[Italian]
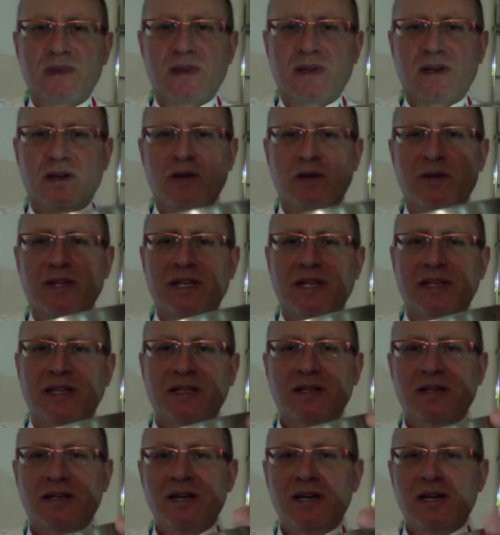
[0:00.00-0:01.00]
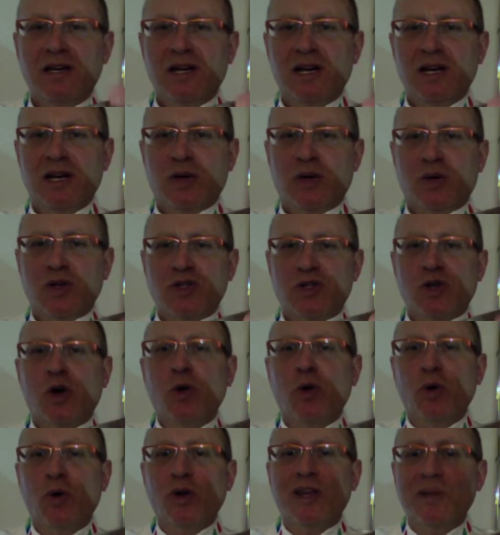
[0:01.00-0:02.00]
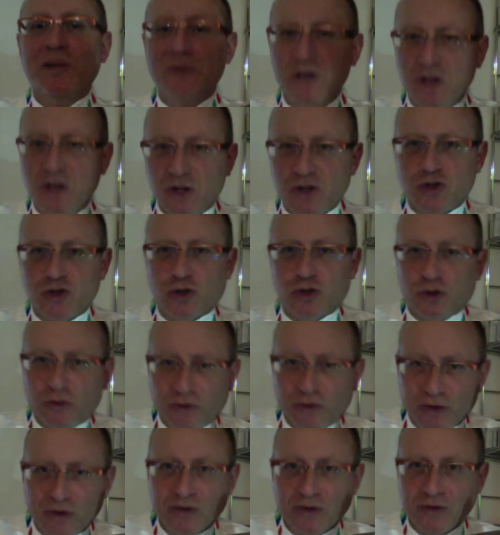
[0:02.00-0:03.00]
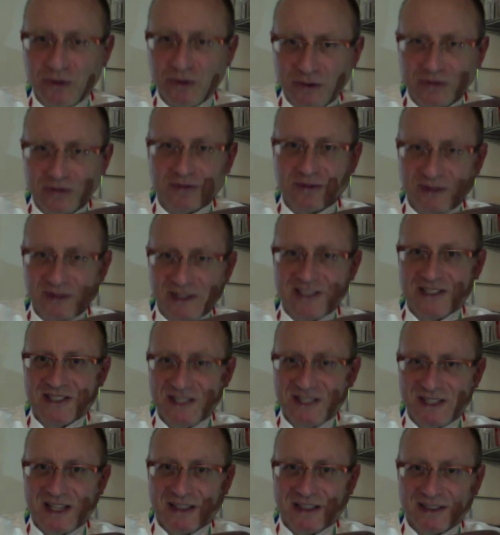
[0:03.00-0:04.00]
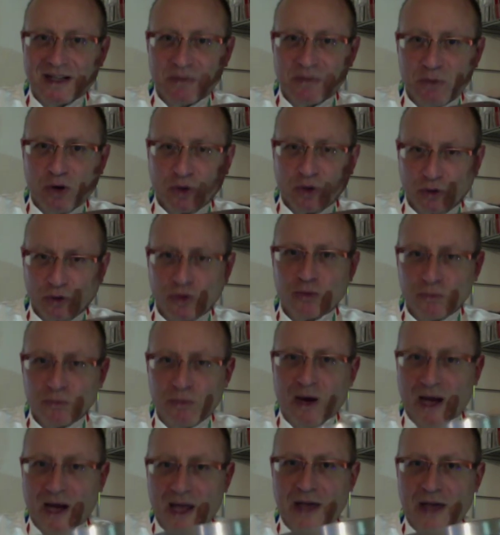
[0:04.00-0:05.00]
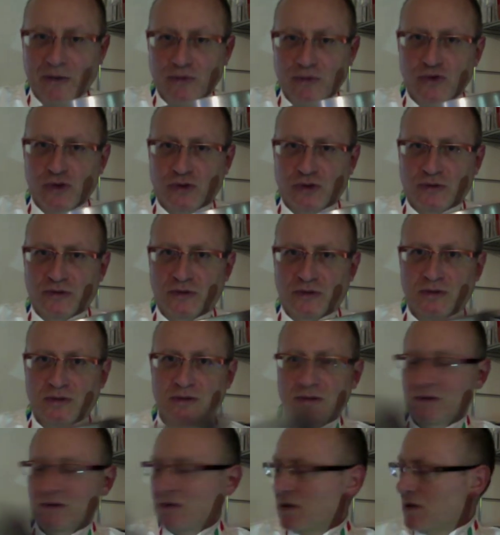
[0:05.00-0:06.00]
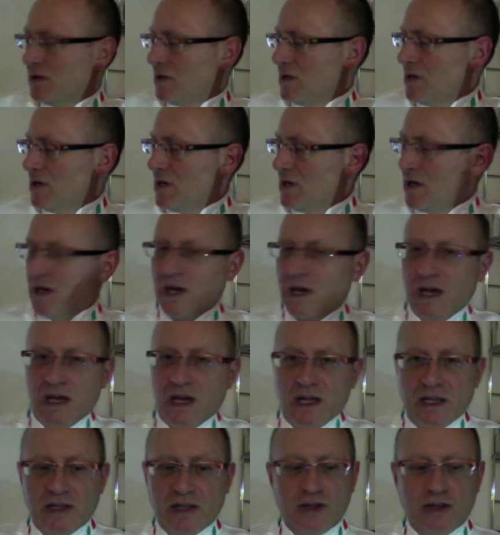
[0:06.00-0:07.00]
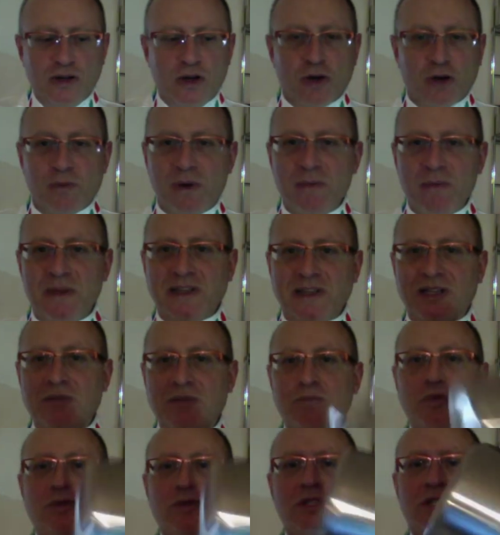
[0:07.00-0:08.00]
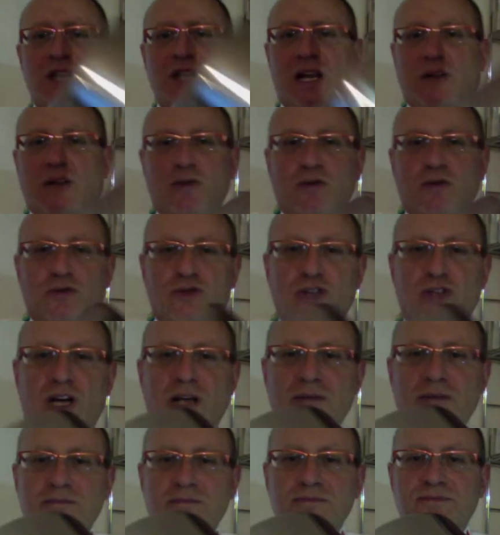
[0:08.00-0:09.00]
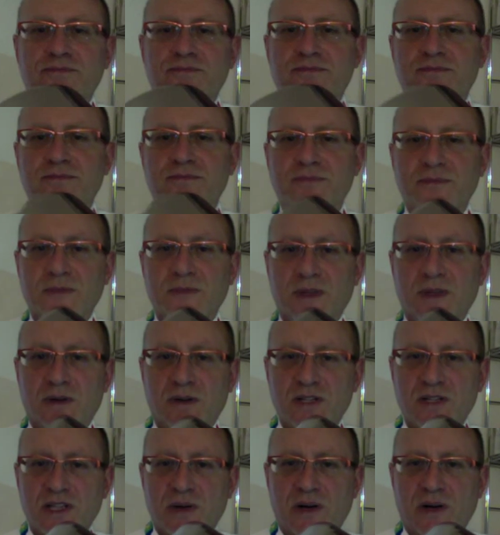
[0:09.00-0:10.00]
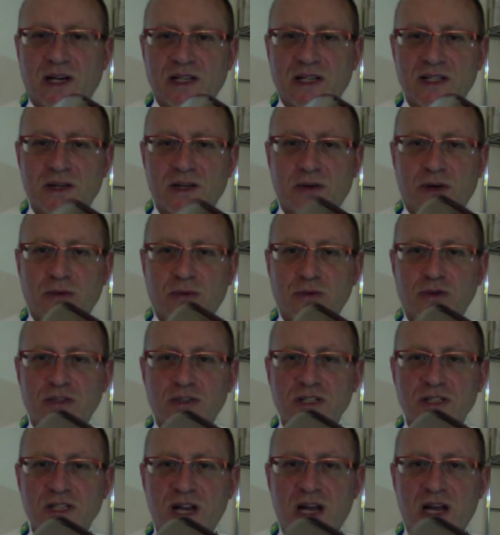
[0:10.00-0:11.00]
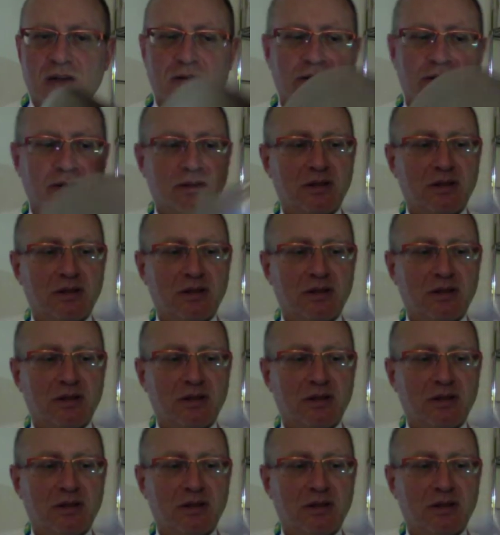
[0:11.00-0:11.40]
Lo vedete? Questo è uno dei migliori sottofondi esistenti al mondo, ma è un sottofondo. Normalmente il multistrato non ce l'ha. Questa è una casseruola multistrato